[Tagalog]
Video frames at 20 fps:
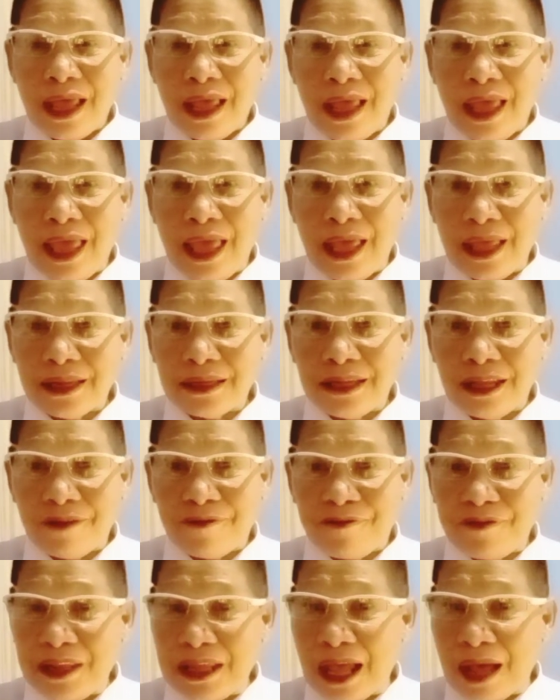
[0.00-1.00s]
And
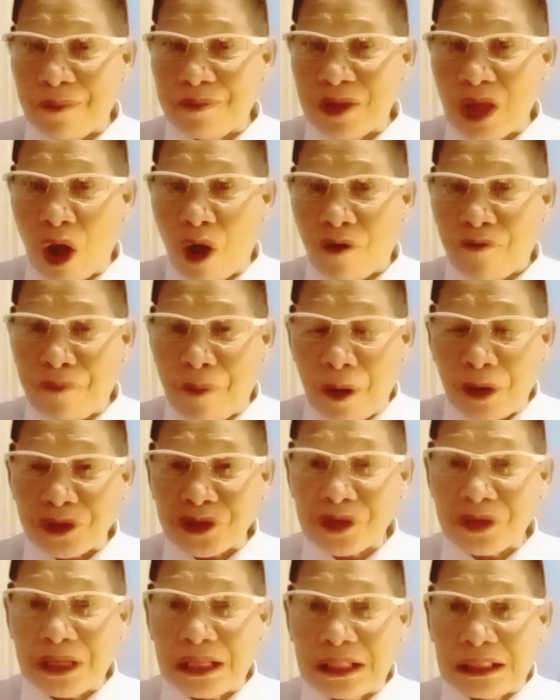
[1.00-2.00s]
if they have the
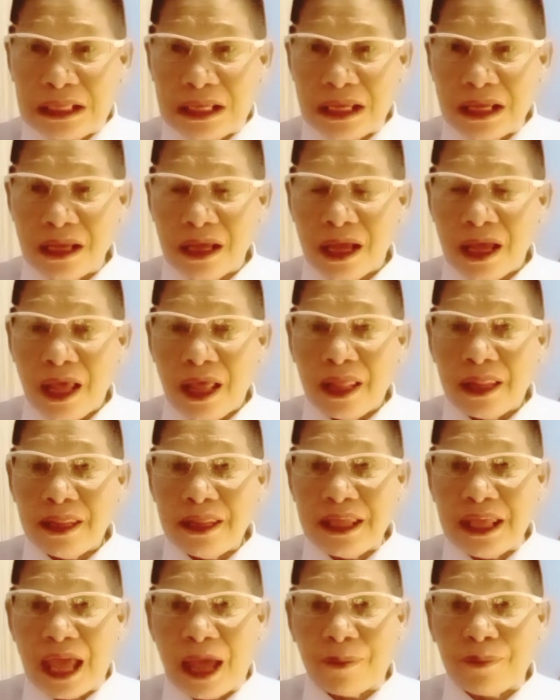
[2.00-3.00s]
opportunity,
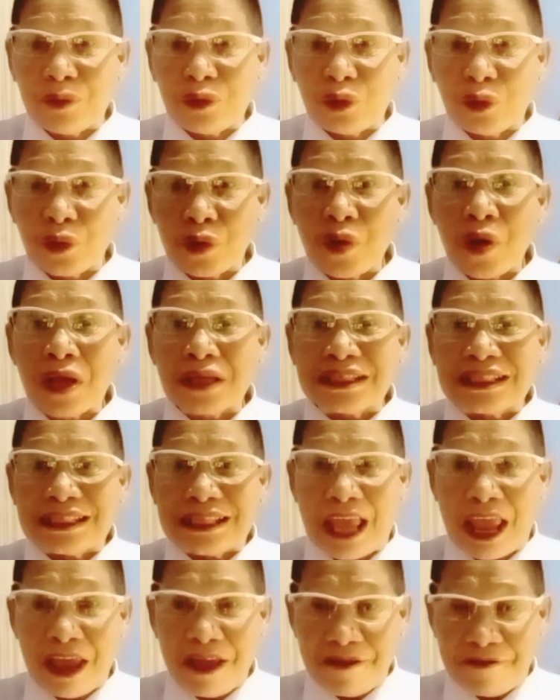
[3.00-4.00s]
they have to
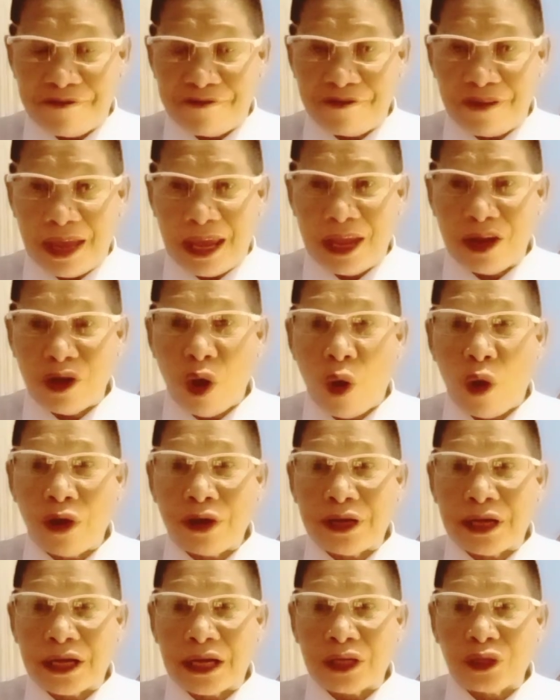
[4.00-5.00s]
save in
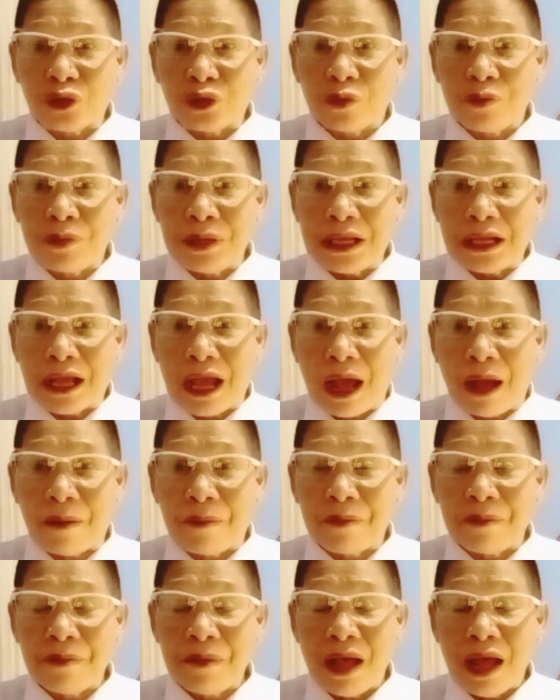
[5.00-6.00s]
order to
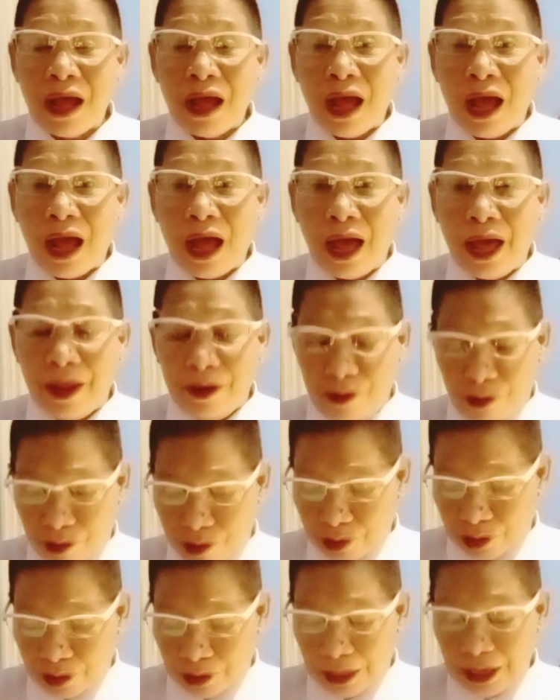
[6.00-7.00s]
become
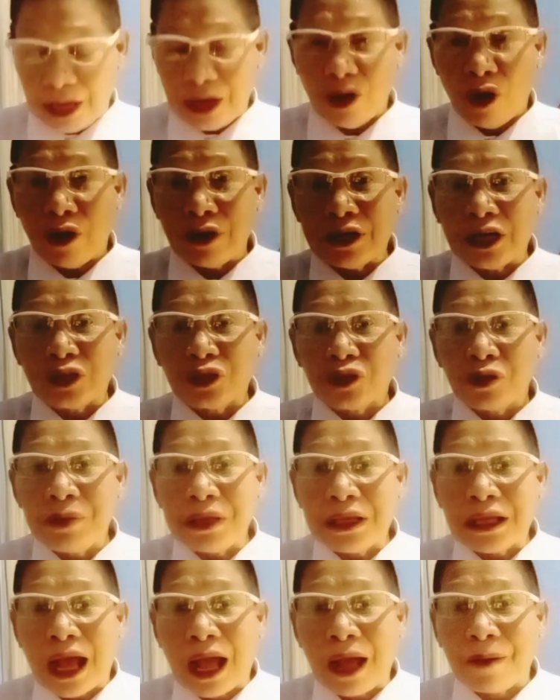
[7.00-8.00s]
ano in order to
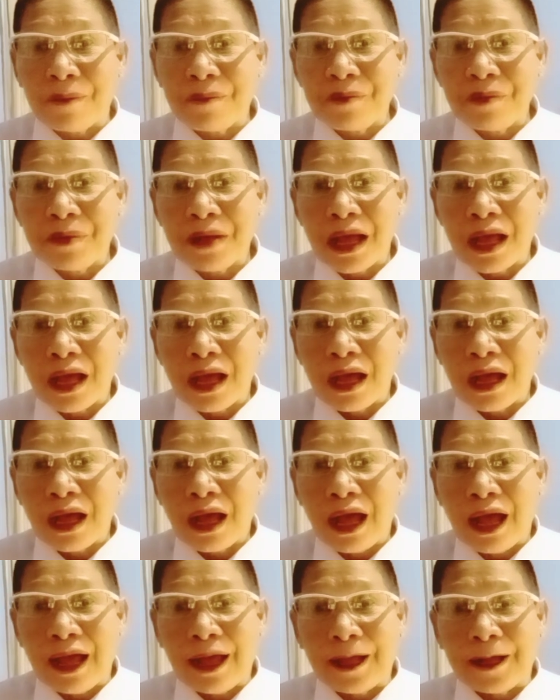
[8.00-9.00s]
become
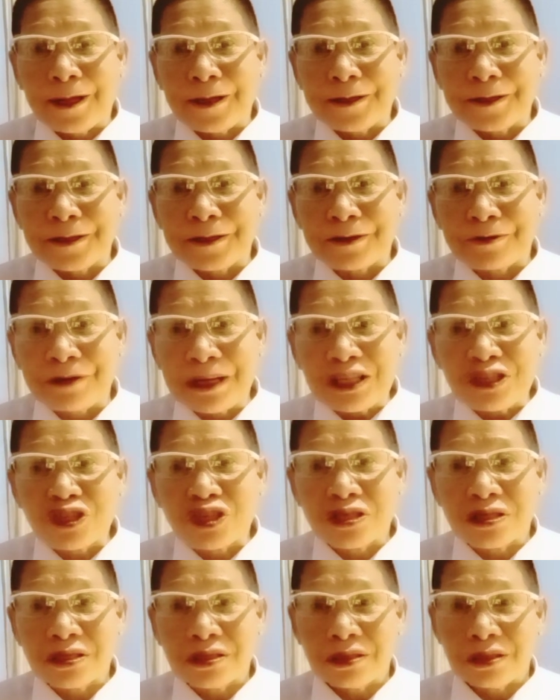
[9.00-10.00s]
uh,
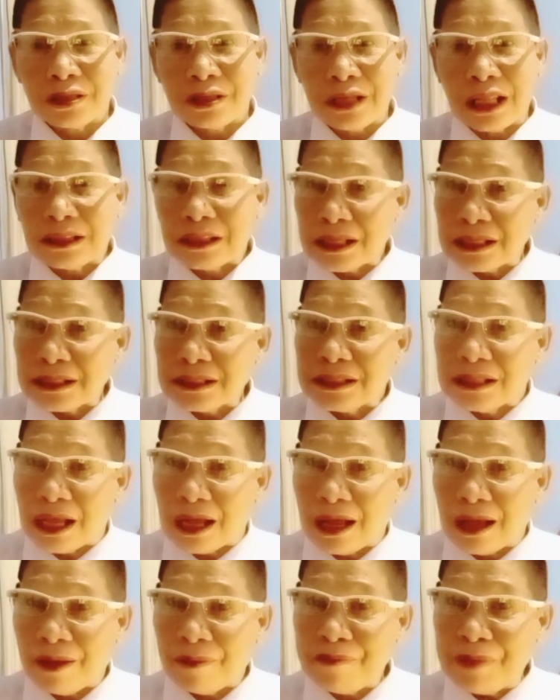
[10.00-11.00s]
rich that is
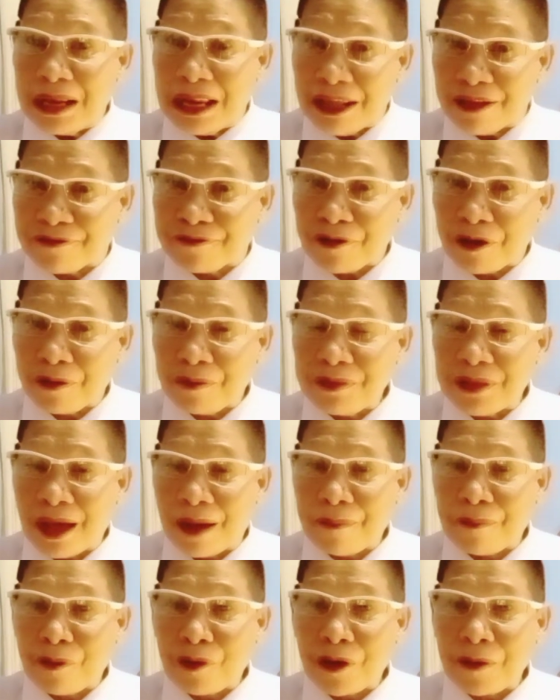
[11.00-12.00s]
the belief of
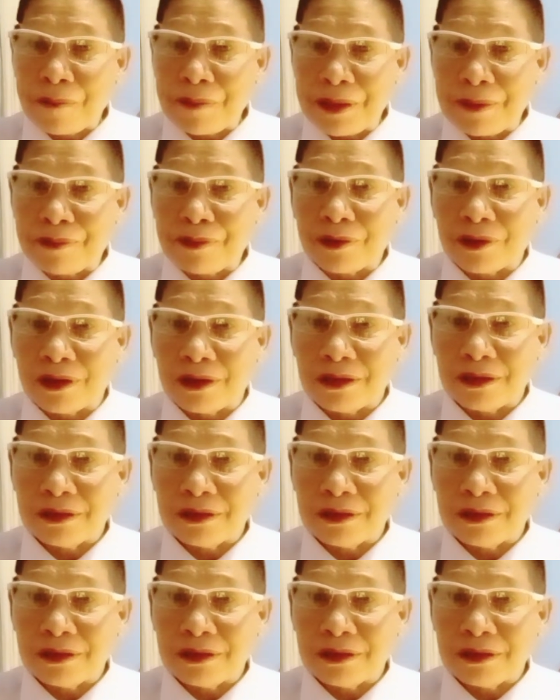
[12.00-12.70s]
the poor people